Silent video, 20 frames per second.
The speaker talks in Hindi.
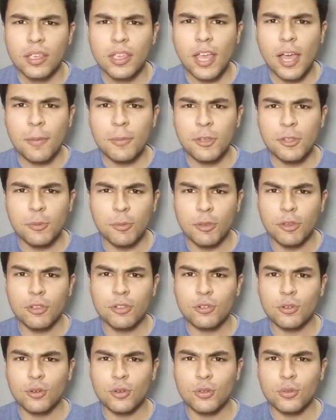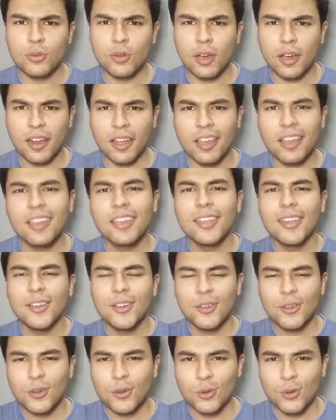क्या बीच में से स्टोरी सुना रहा
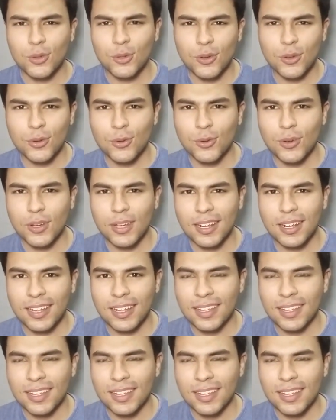है शुरू से शुरू करते